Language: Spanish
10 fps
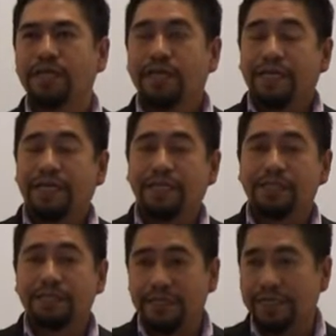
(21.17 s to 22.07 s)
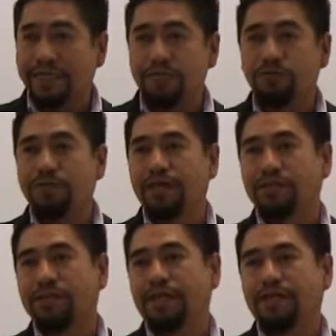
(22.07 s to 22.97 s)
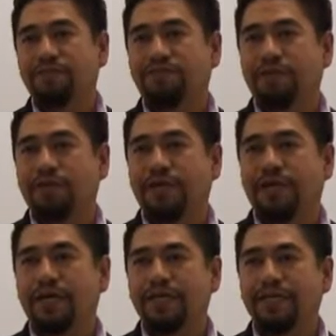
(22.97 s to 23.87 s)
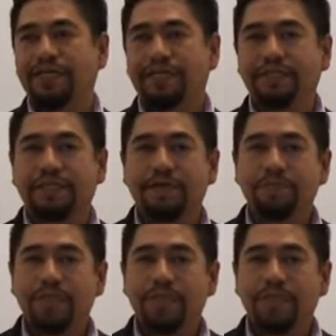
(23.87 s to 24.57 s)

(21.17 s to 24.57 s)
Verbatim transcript: en este resultado de la reforma energética.